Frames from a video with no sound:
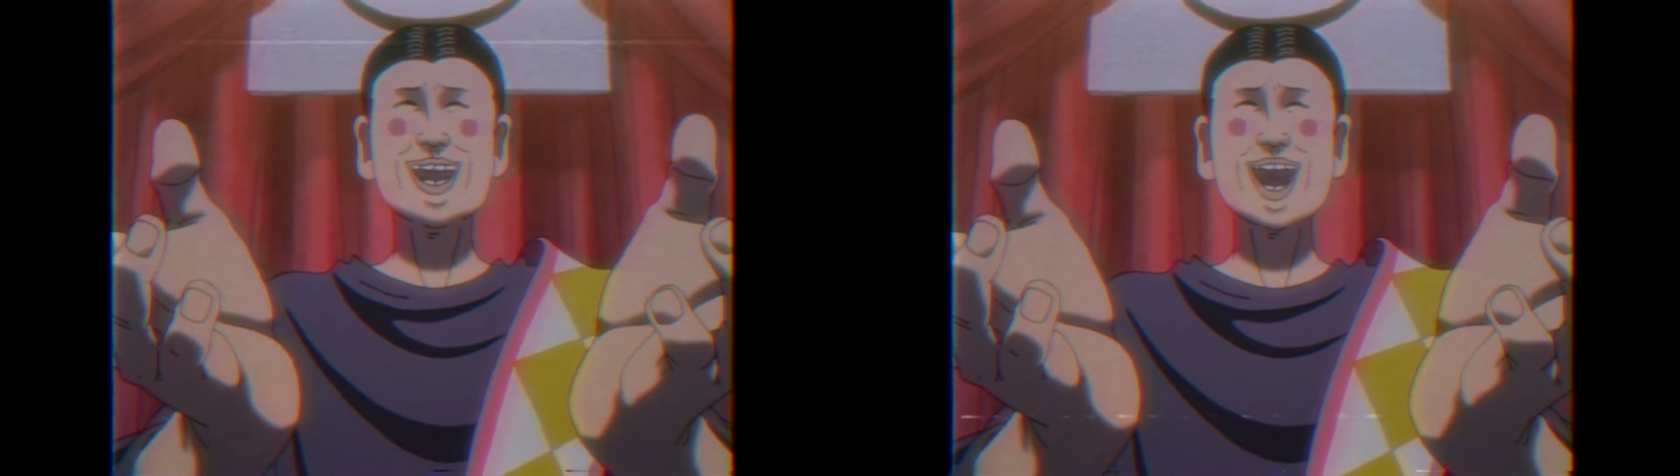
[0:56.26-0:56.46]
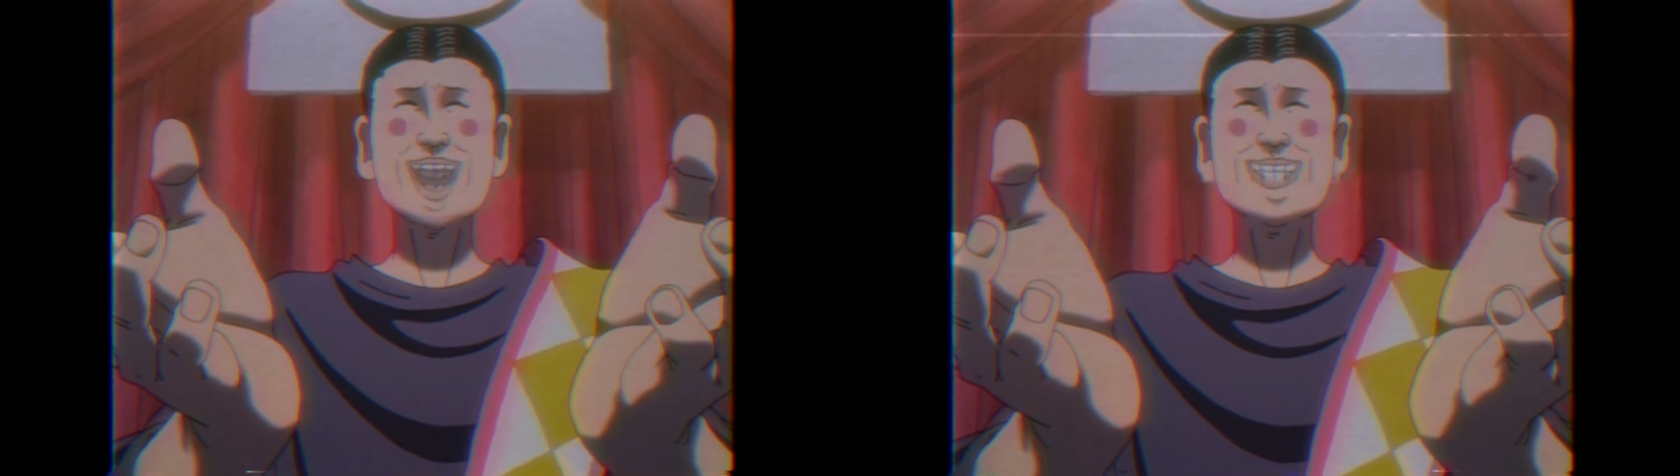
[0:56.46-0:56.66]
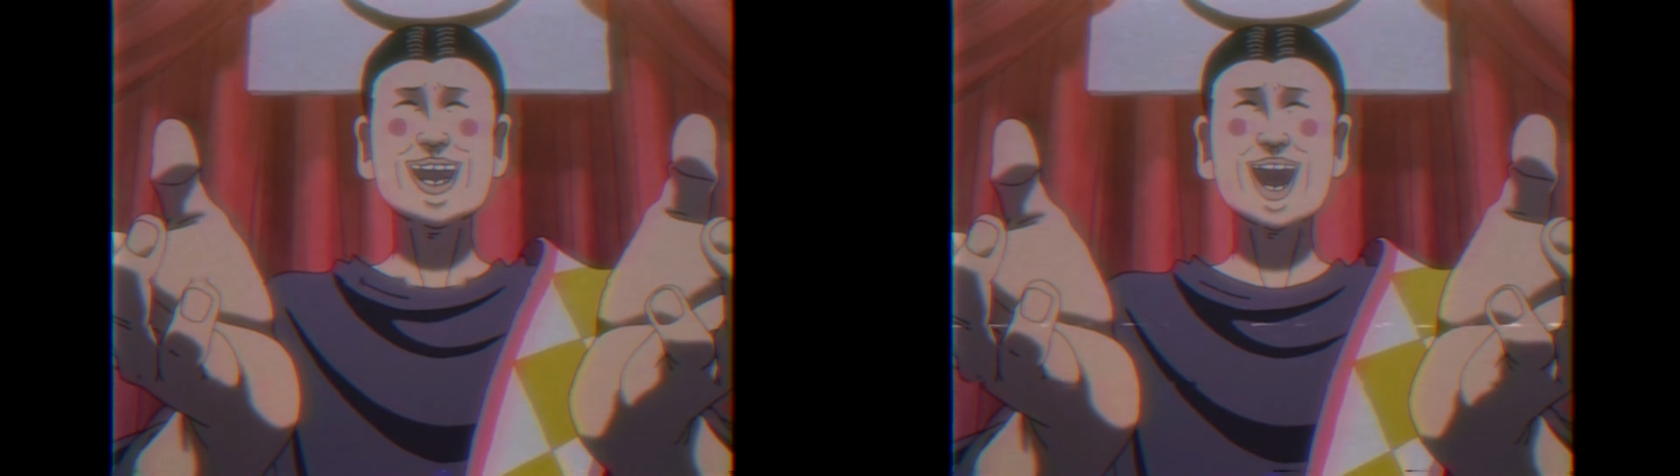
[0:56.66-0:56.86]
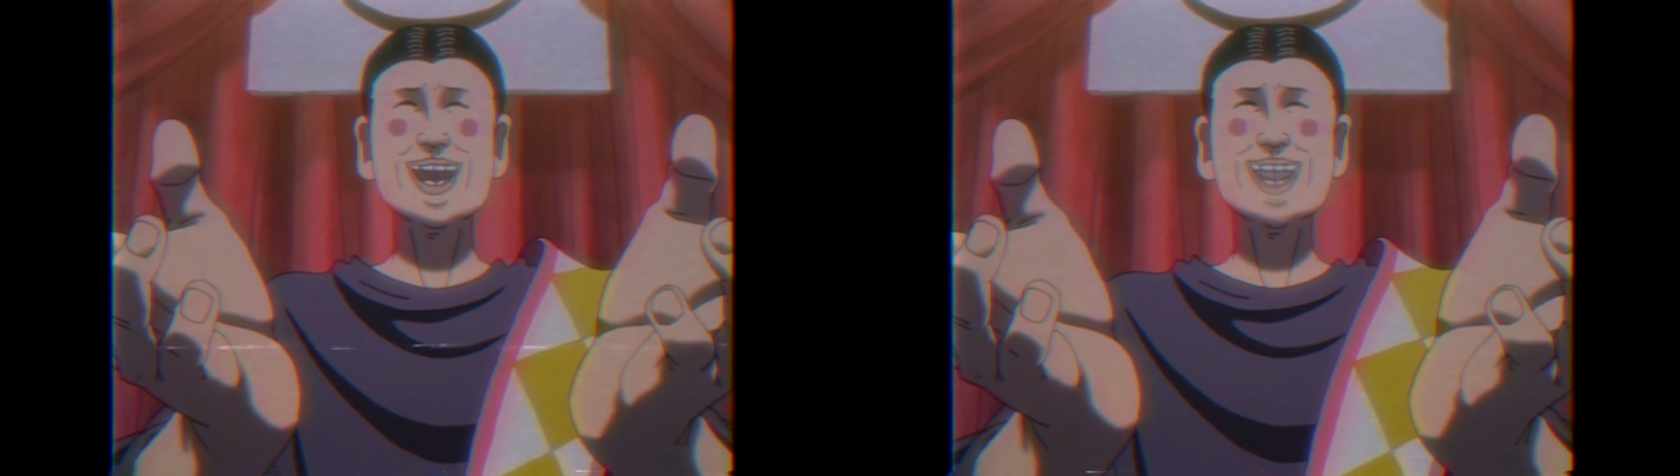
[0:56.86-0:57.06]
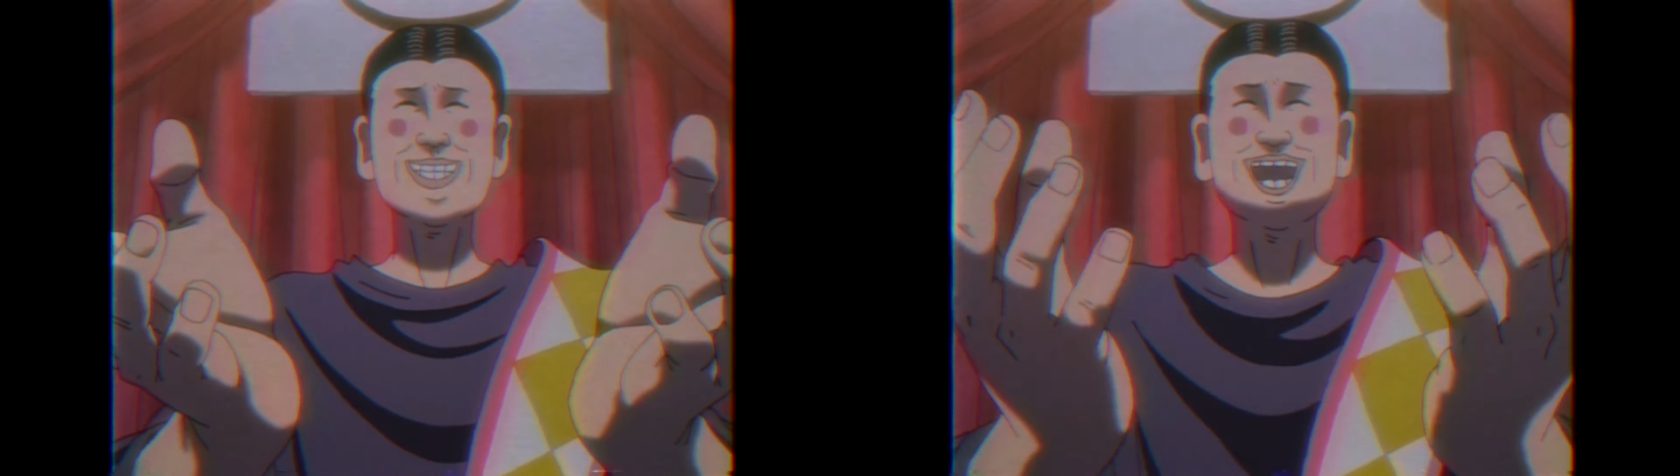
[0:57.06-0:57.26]
a uno
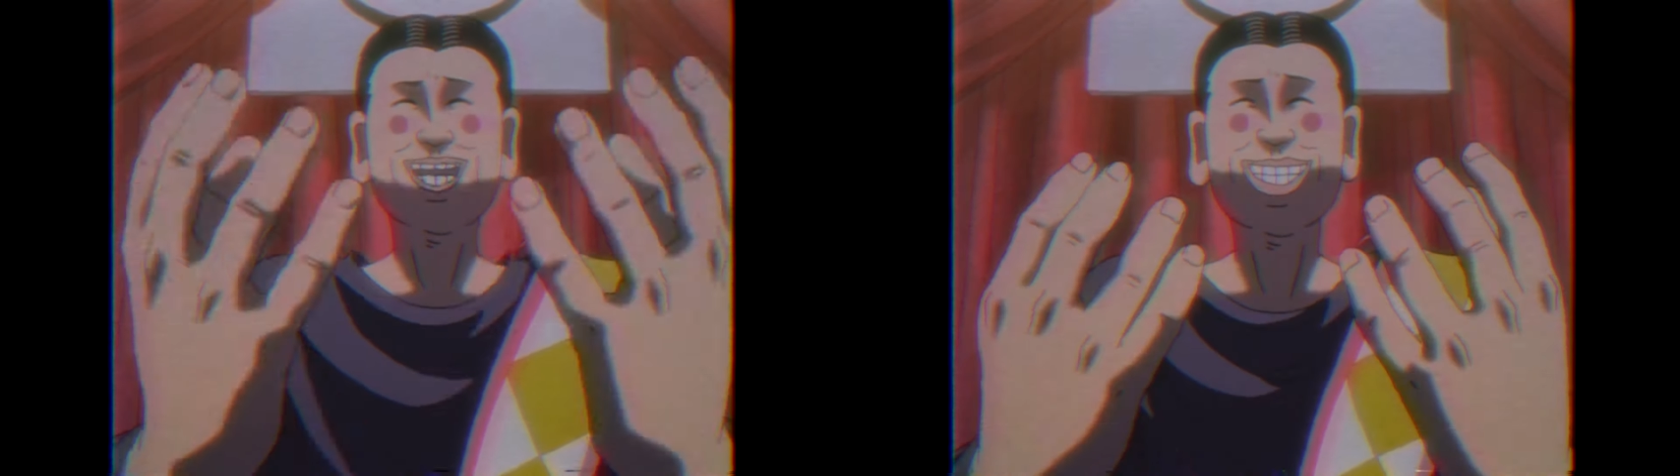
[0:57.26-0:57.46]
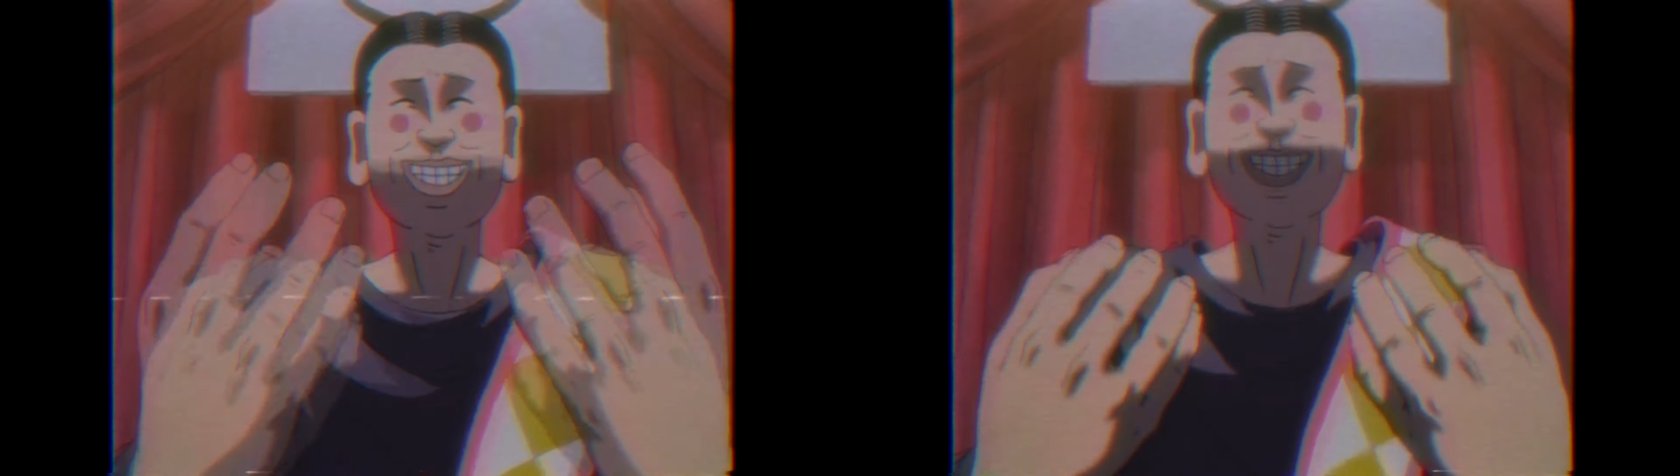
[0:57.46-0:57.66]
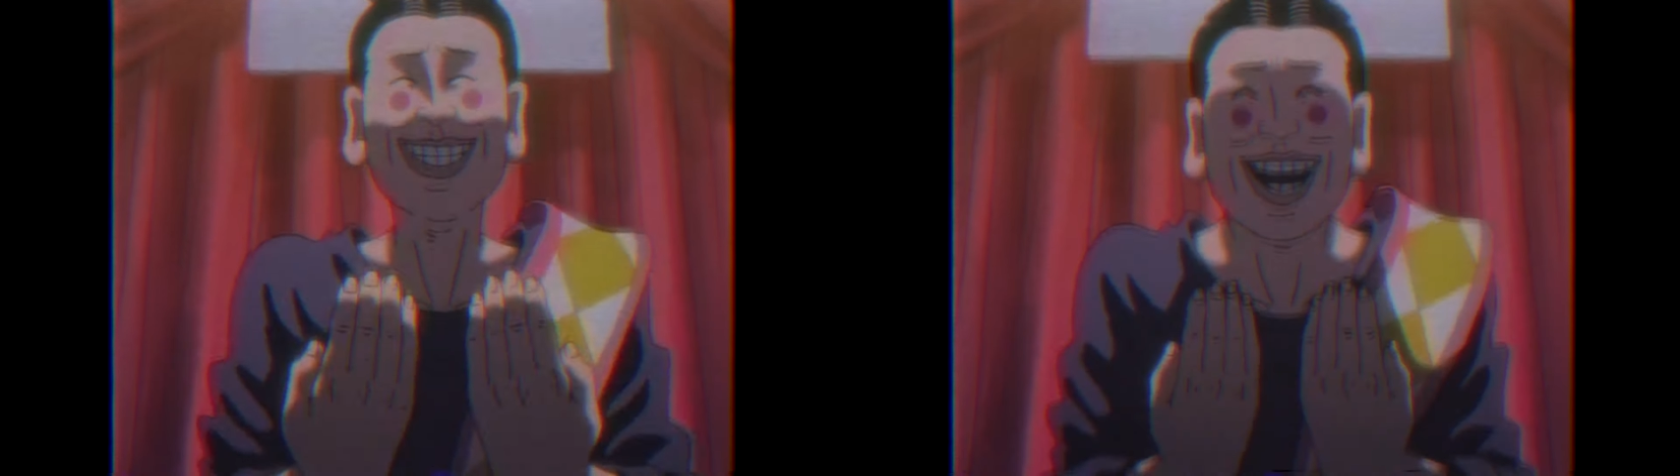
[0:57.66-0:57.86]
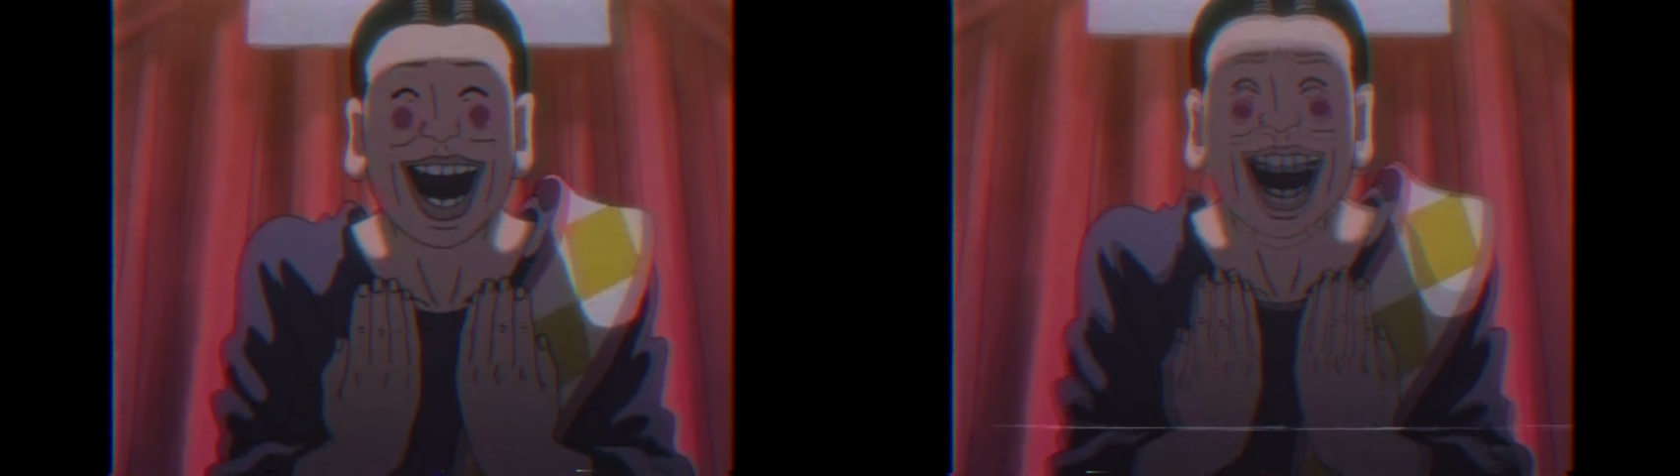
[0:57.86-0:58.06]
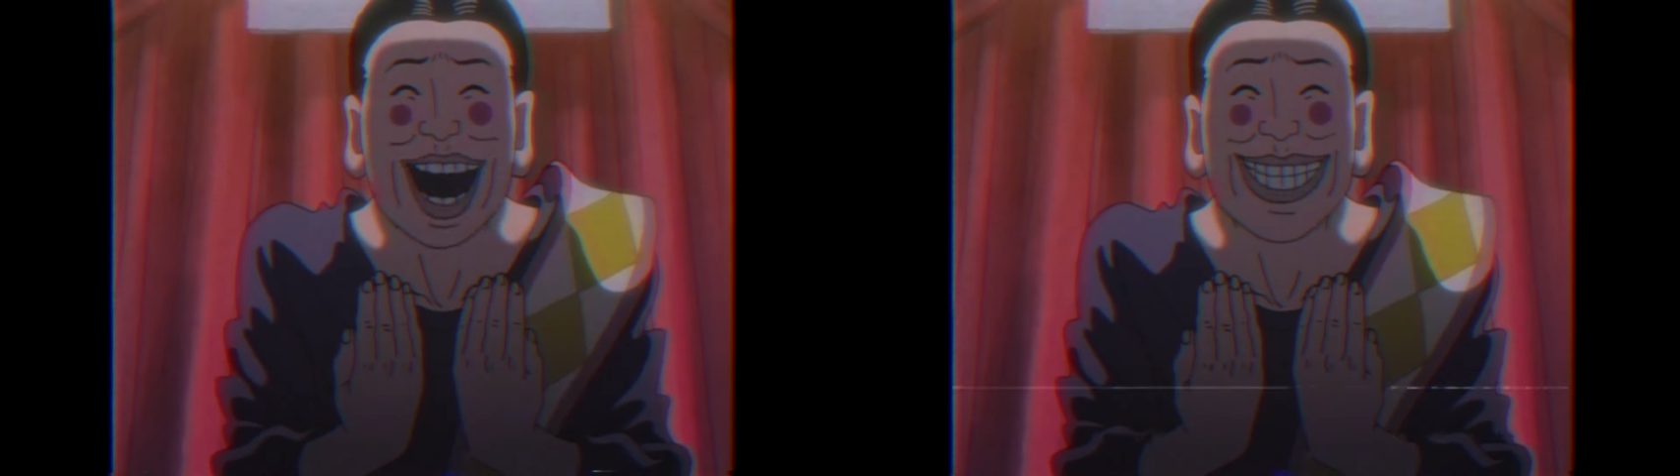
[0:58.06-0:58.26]
mismo a la mera
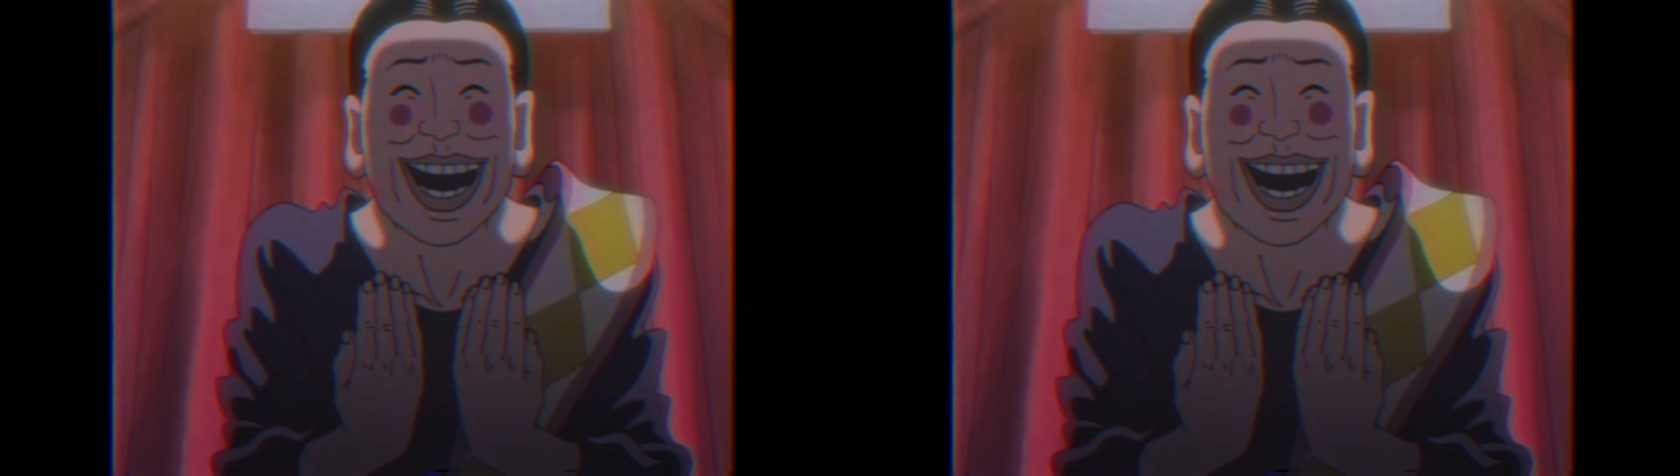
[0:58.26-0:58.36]
intención